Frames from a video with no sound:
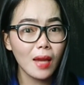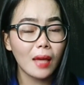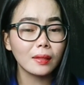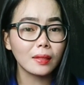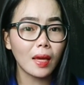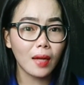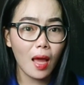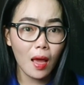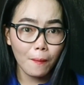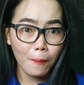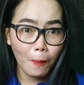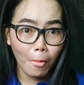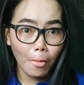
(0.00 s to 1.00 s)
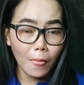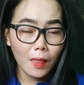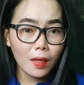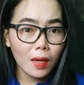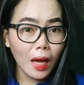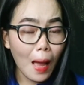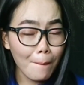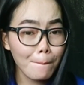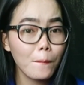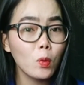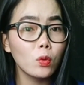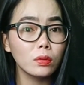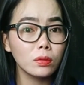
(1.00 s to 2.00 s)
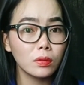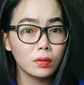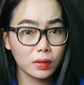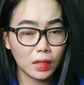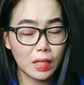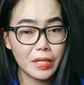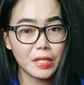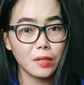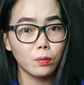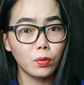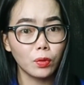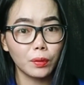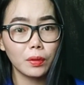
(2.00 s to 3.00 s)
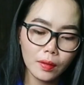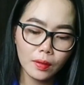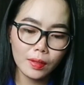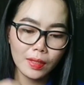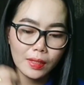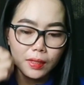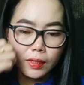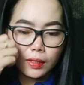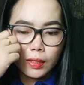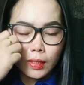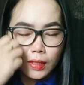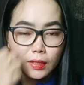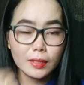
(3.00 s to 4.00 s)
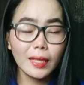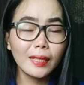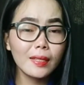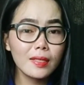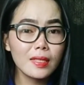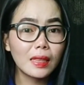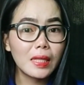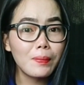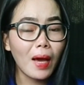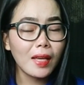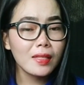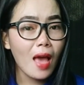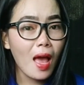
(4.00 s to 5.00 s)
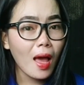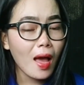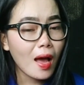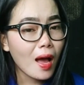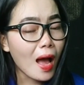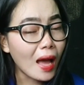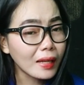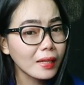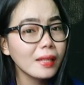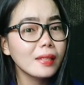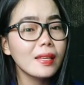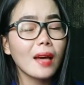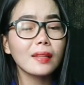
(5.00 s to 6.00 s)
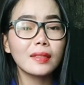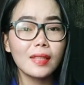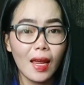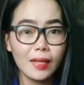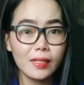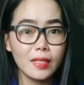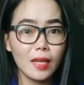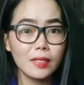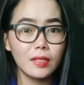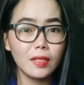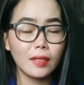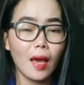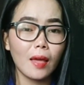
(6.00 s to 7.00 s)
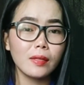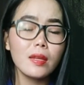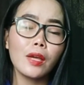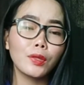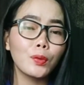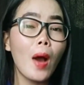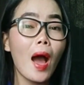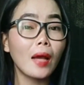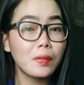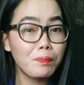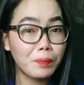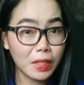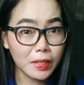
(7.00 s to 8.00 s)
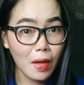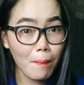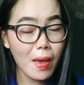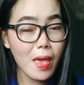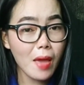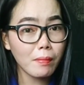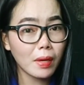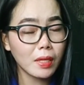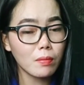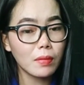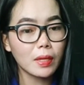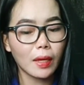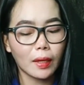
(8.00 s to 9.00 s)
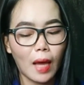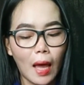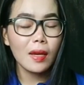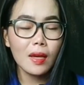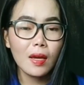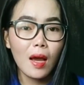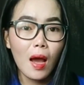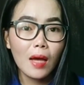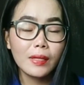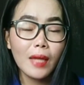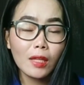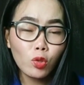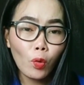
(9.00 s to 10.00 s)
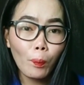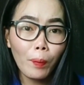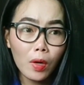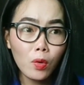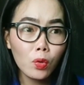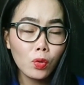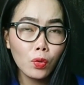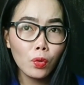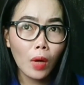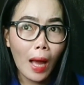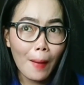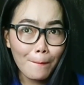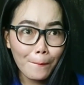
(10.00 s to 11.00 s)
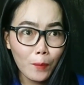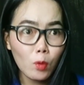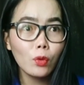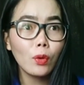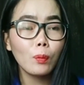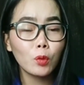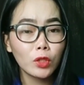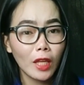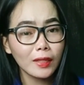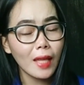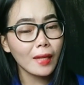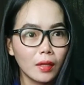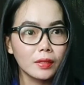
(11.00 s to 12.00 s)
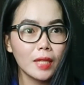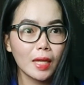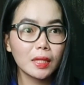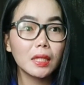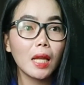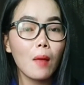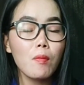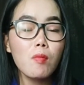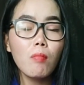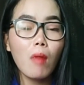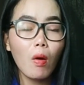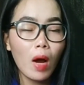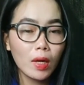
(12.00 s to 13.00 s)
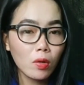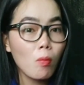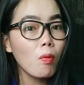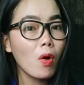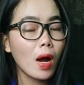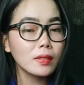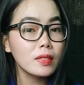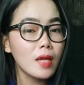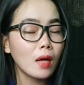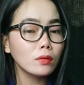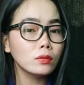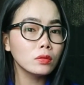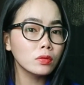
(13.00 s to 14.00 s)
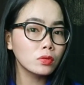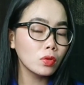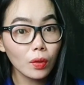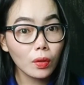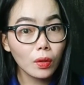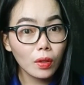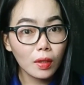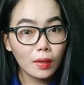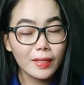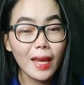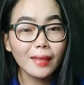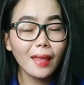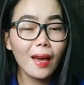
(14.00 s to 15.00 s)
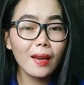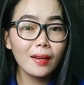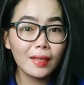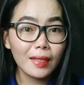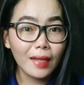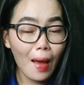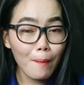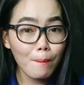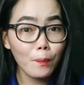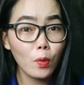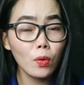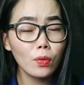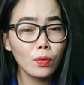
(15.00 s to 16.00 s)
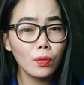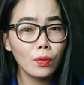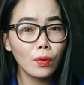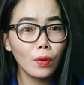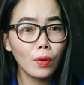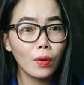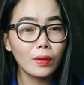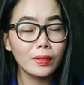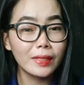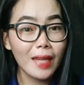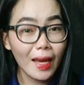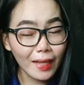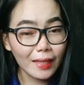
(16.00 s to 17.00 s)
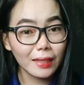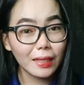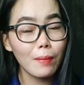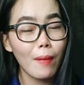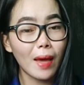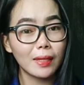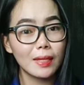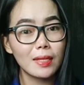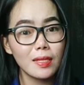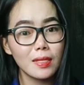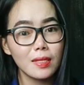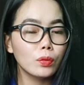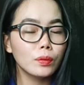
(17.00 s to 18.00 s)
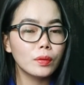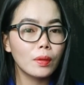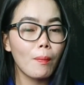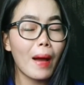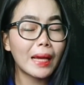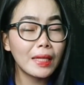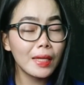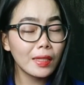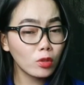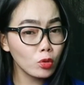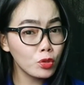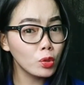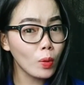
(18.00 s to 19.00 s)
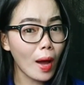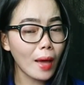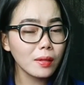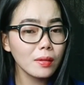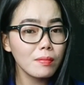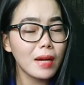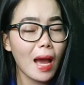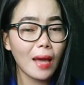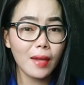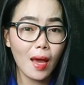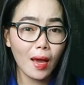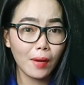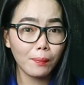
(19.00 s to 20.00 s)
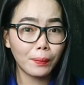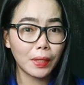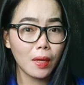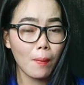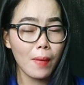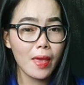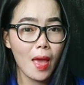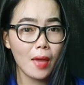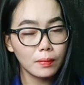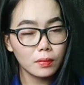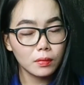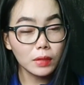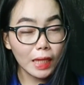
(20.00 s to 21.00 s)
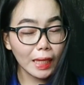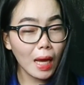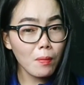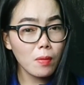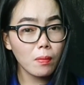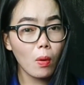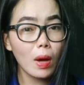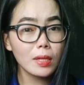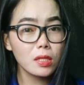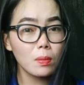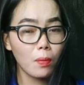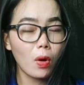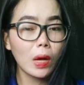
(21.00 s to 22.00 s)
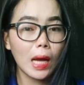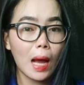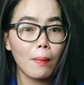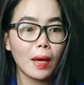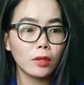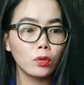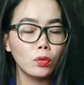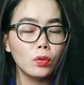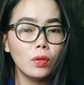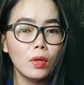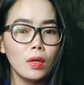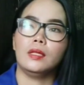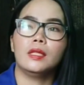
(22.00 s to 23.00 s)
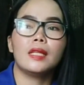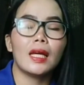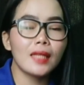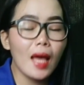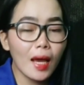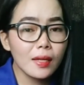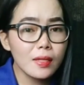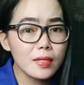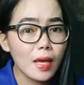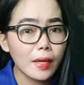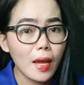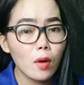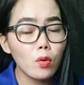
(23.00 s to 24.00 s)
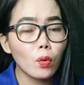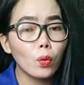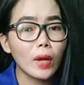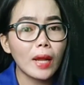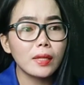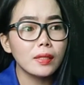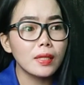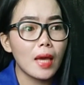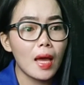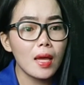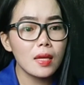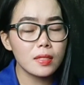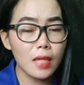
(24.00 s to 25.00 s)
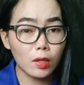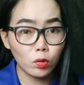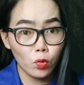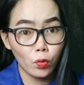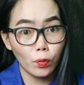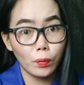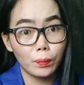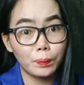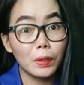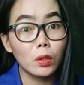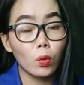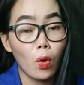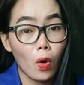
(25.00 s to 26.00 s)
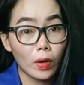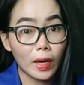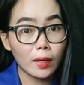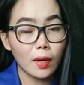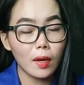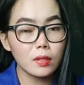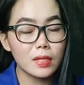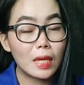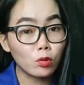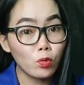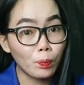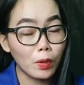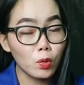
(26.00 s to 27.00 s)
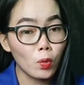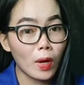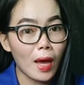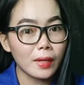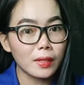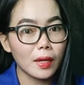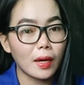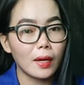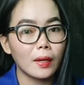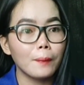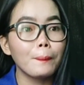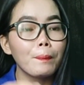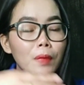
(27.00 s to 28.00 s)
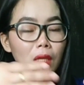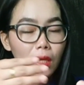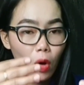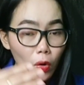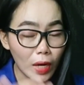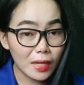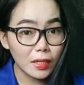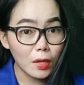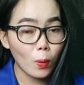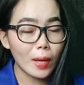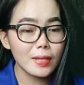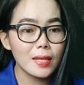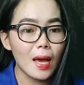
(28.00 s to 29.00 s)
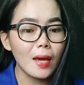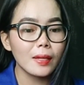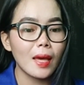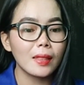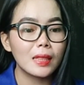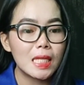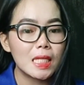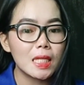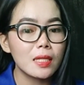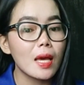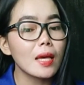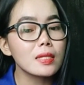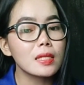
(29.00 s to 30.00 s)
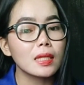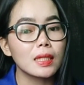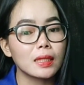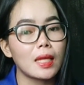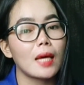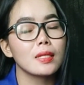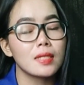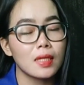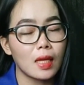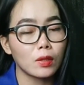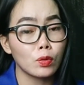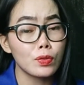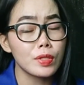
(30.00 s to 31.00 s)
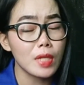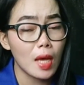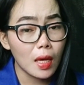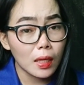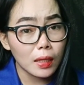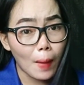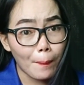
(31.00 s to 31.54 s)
antara kampung tersebut. Jadi setibanya hari yang telah dijanjikan yaitu hari perdamaian bagi mereka, Datuk Penghulu Kampung Putatan dia telah membawa rombongannya untuk datang ke kampung Darat Kimanis bagi tujuan mengadakan perdamaian. Mereka membawa sebongkah batu, dikatakan di sana ukuran dia satu peluk orang satu pelukan um, orang dewasa dan tinggi dia sekitar 180